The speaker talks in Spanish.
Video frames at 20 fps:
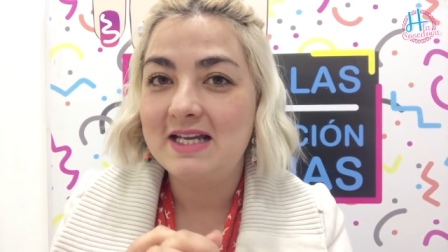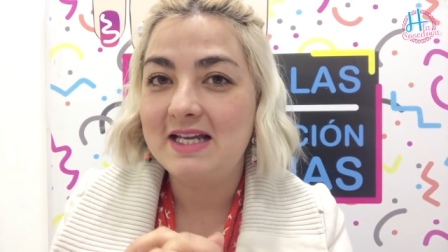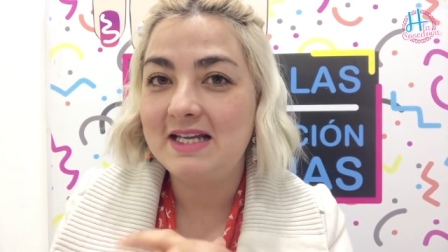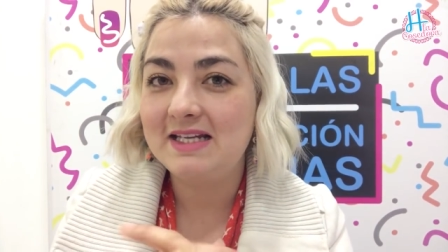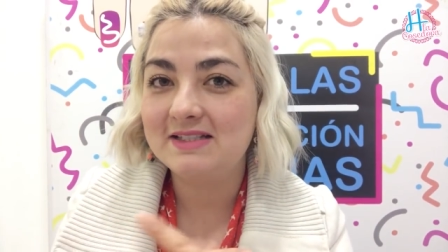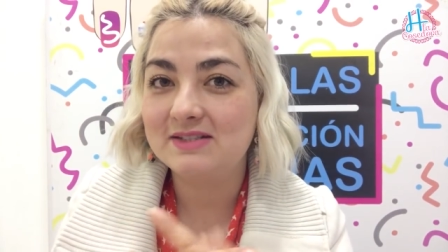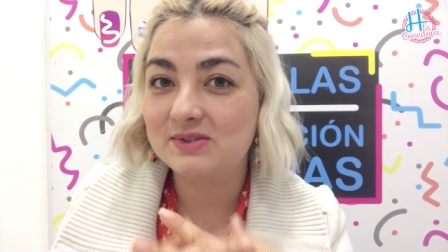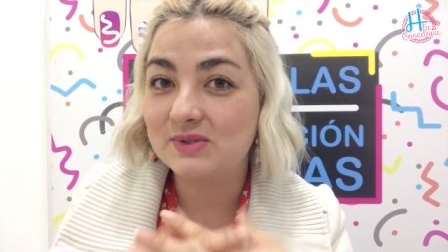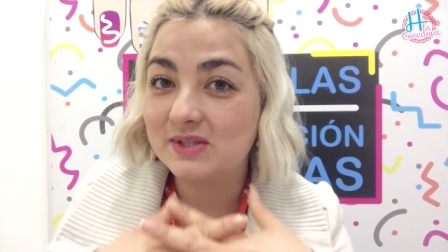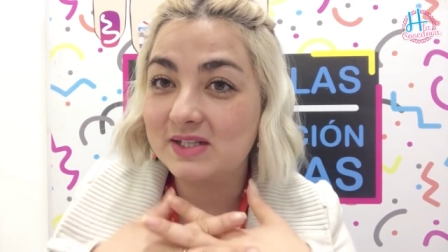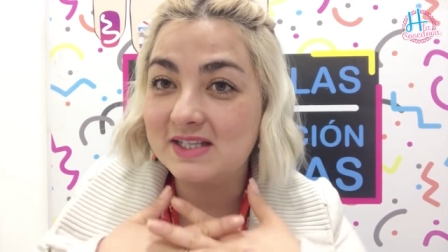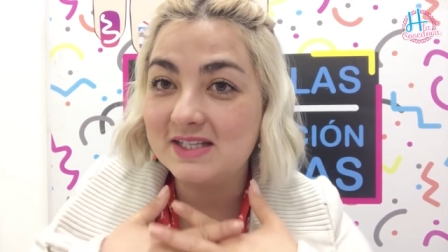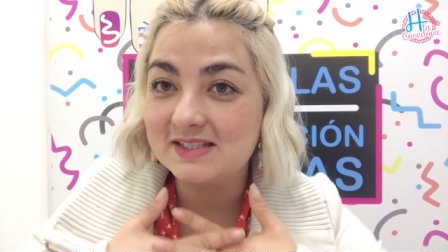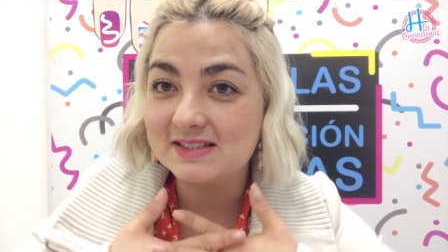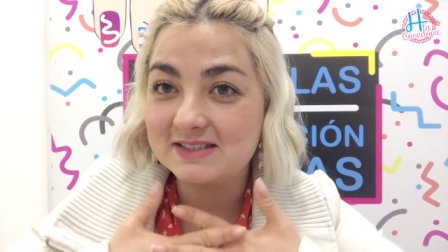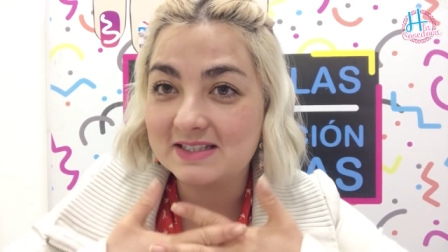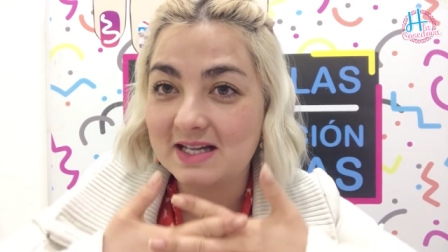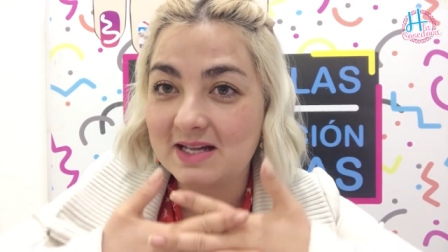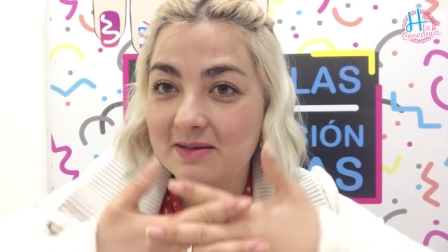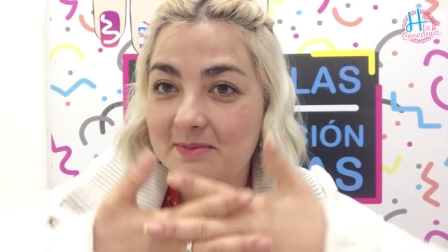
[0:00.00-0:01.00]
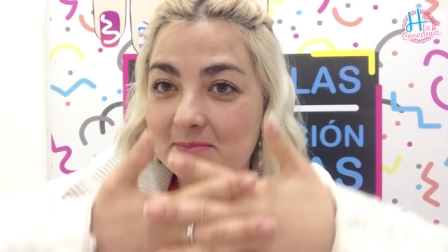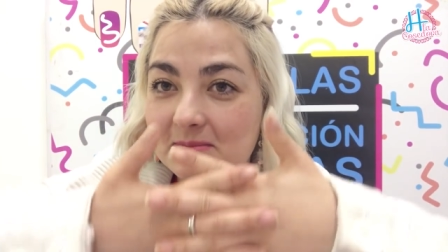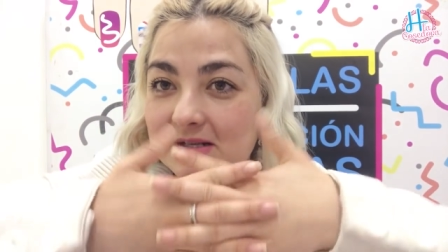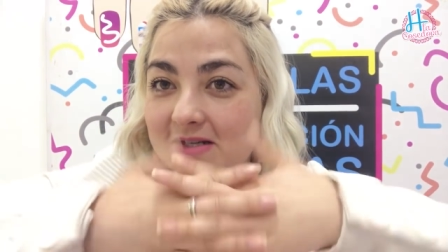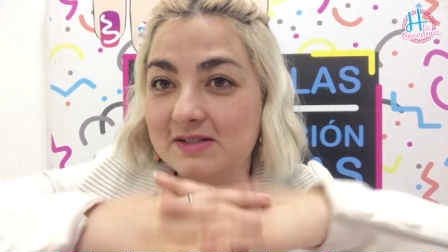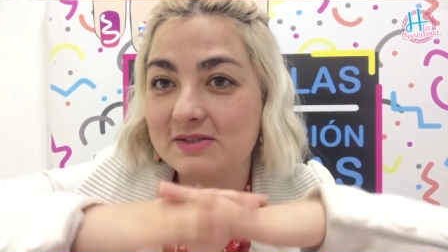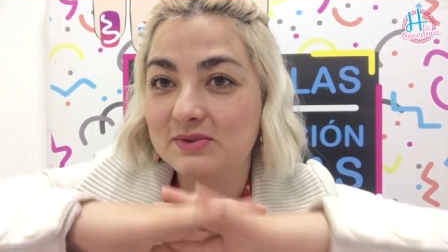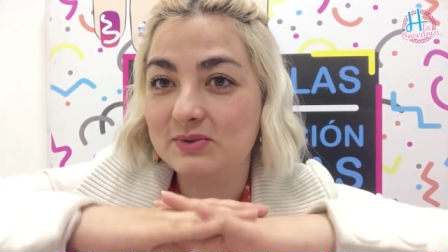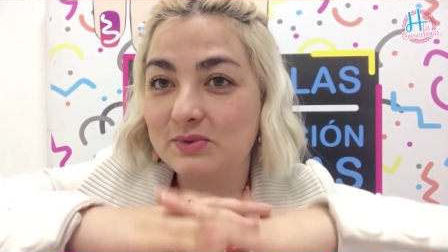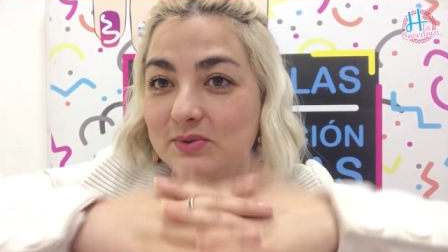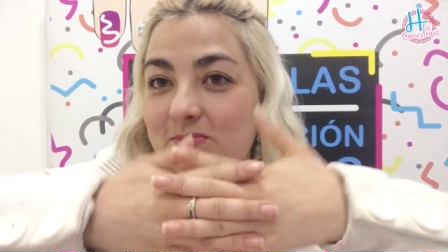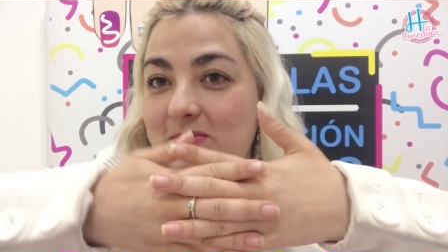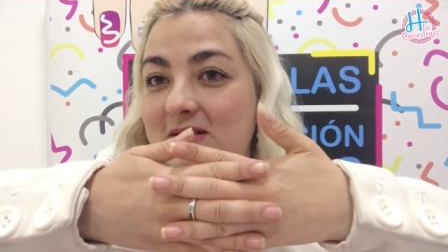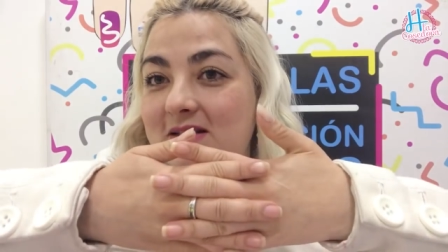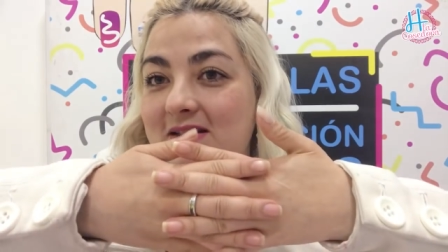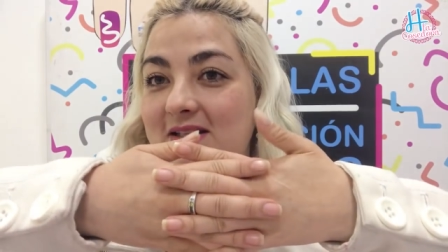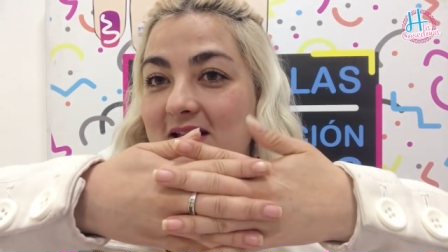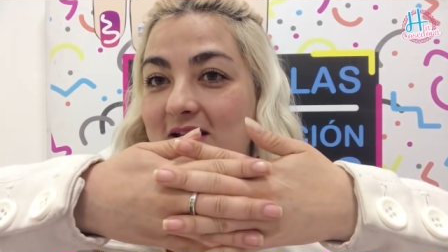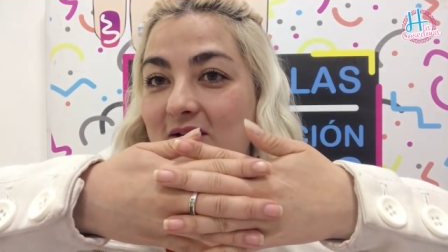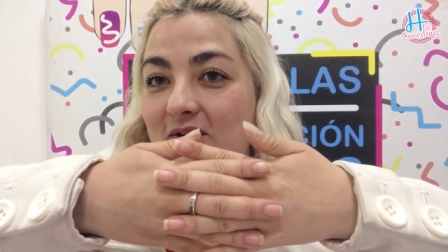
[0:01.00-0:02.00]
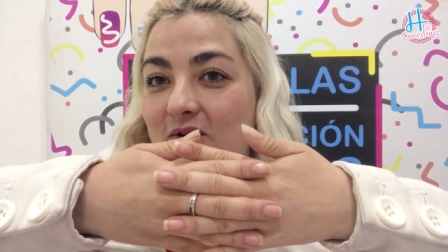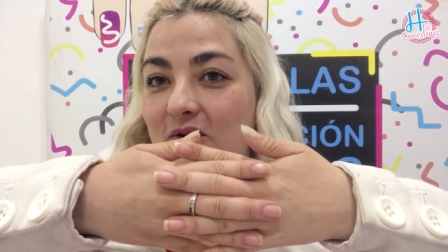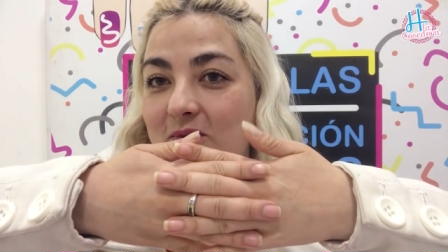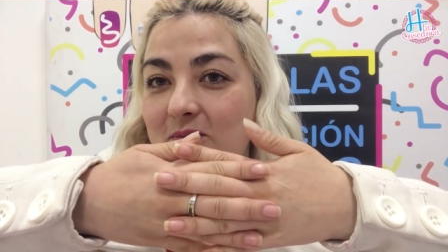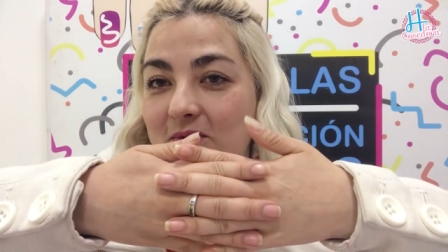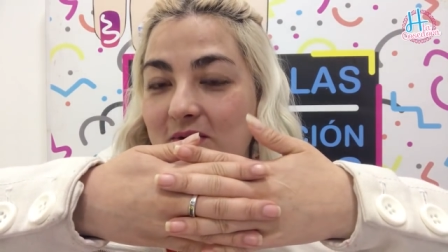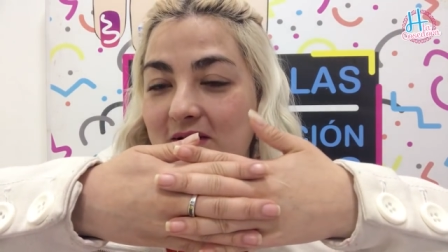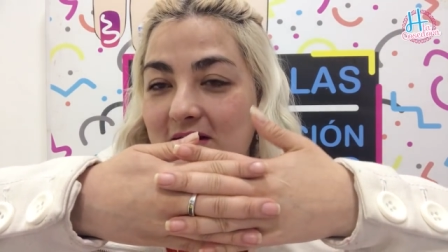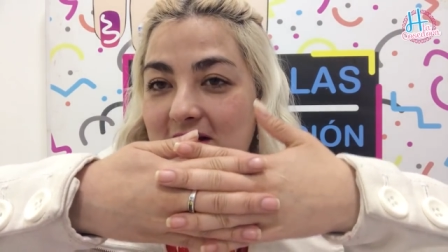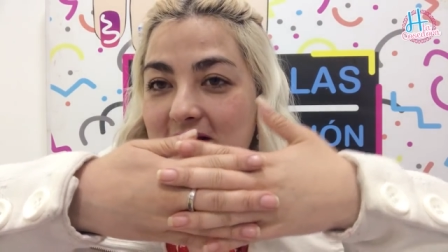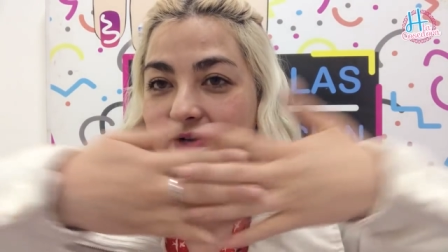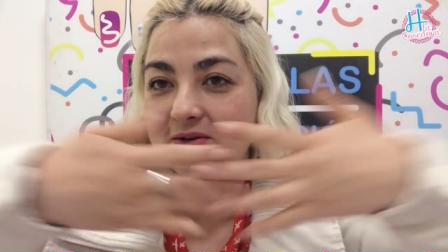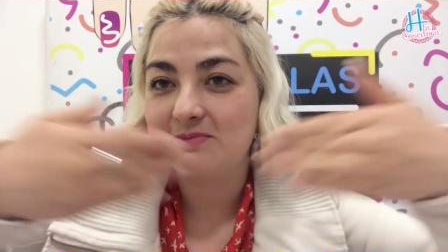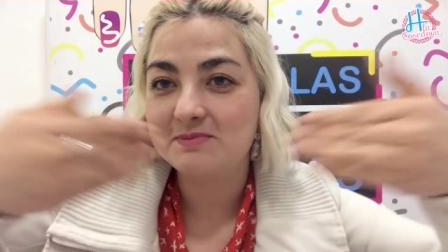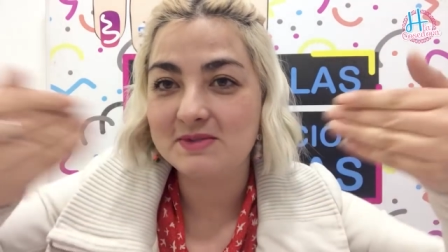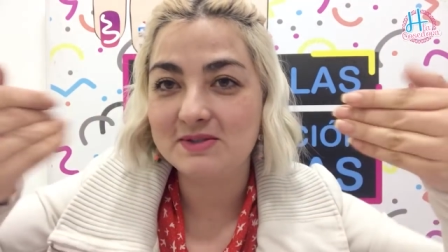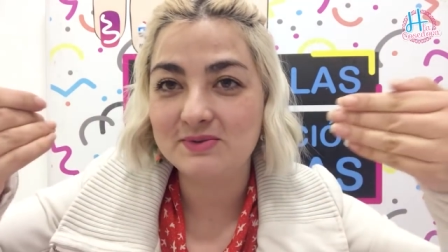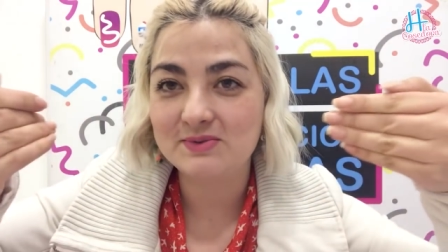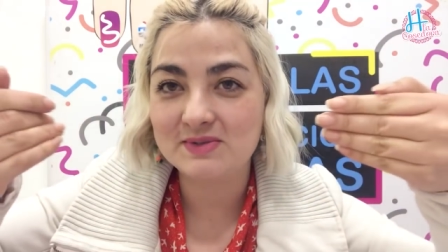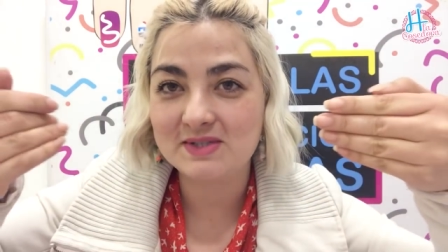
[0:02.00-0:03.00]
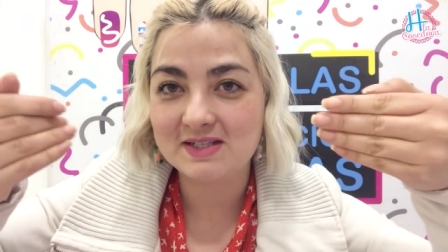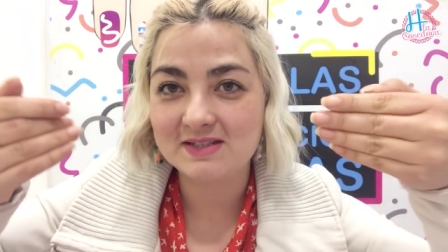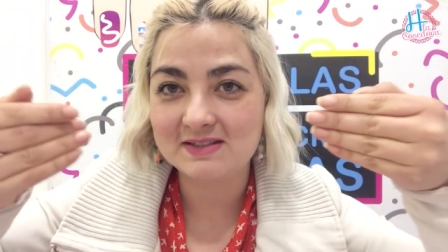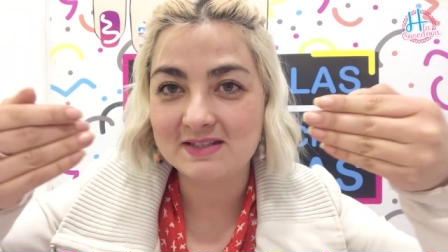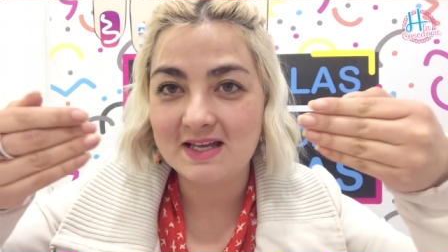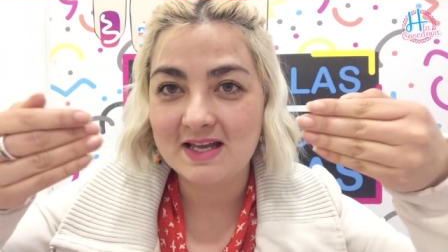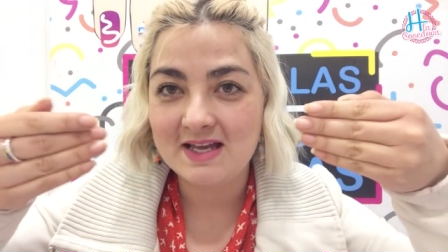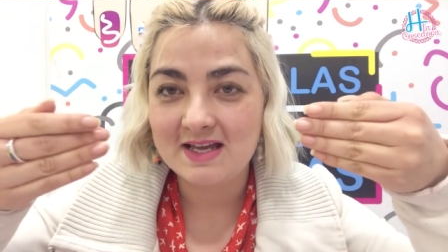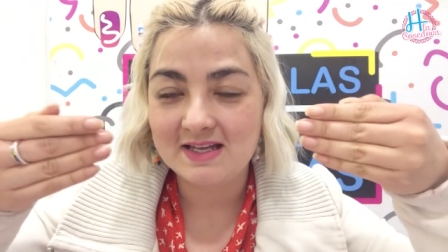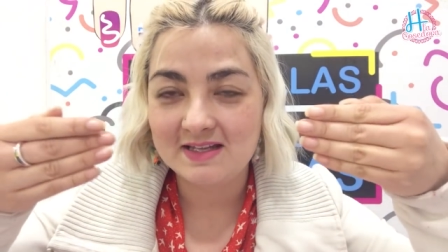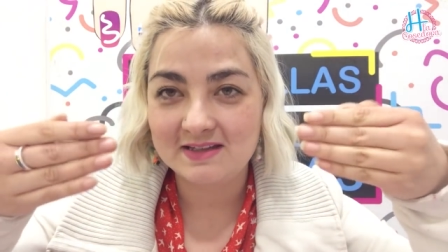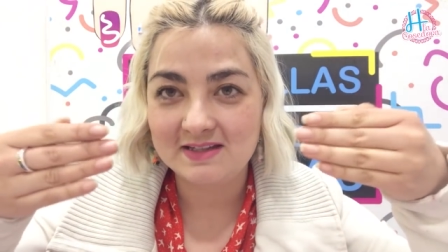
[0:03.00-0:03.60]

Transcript: y listo, aquí está mi resumen de cómo quedaron mis uñas